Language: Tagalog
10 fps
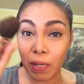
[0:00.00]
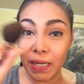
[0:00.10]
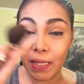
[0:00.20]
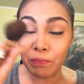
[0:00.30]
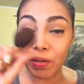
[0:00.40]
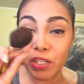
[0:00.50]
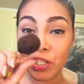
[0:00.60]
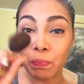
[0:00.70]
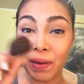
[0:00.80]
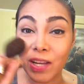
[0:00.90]

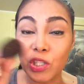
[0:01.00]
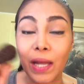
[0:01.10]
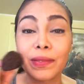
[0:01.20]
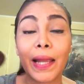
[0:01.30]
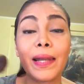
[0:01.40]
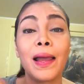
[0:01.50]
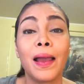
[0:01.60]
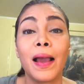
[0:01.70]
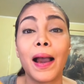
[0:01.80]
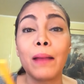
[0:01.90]
Mag-invest sa brush ha, ah, dahil
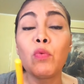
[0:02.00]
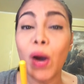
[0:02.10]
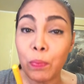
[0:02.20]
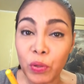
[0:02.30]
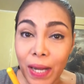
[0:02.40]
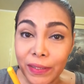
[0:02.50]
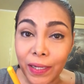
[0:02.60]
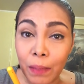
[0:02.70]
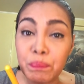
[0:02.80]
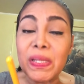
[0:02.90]
ang mukha po
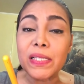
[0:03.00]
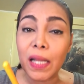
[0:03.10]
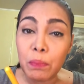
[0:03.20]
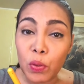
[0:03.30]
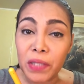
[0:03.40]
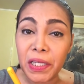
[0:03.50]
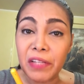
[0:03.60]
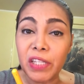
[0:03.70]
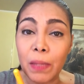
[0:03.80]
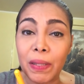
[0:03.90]
natin, ang pislak po natin,
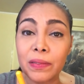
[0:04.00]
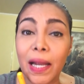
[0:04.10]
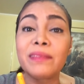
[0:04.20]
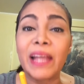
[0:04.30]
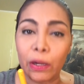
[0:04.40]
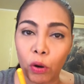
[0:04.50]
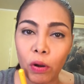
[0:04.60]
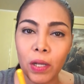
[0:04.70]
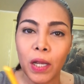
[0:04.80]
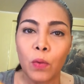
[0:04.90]
ay hindi naman kaldero.
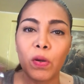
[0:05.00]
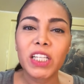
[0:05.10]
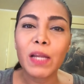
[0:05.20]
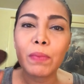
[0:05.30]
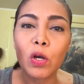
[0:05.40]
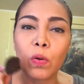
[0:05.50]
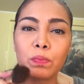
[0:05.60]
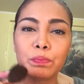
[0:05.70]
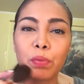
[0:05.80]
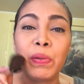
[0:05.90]
Huwag tayong
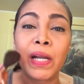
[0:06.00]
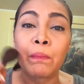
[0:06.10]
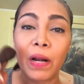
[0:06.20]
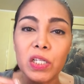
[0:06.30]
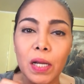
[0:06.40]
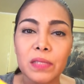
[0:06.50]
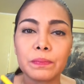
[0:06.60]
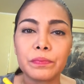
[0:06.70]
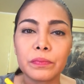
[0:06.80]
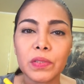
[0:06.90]
magbumili ng brush na
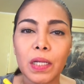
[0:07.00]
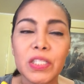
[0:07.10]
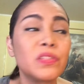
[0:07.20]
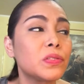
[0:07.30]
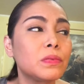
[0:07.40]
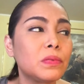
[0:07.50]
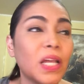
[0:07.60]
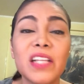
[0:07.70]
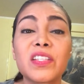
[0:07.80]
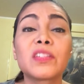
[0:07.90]
kasing
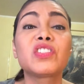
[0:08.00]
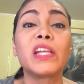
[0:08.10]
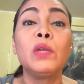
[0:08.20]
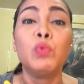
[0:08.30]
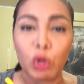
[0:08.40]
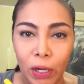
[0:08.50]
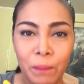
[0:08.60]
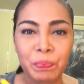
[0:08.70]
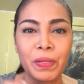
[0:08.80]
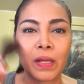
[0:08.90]
tigas ng steel wool.
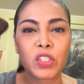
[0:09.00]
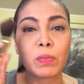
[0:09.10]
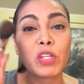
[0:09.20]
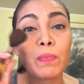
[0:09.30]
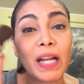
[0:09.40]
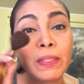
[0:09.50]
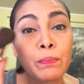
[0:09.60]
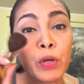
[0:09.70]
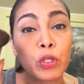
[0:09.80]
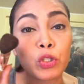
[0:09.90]
So medyo mahal
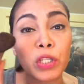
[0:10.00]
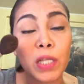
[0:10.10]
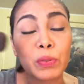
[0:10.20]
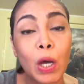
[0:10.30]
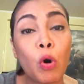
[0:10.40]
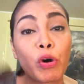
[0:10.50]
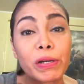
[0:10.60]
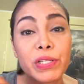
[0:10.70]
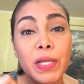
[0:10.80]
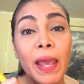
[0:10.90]
din po ito itong tatawag na
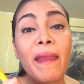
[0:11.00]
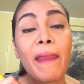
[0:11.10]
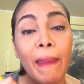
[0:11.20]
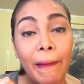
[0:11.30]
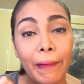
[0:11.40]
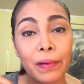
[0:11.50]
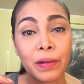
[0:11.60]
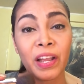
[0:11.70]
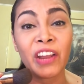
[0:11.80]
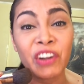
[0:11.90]
horse hair.
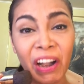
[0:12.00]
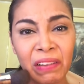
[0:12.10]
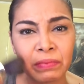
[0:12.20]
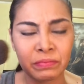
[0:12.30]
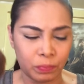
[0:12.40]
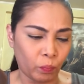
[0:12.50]
Ganun.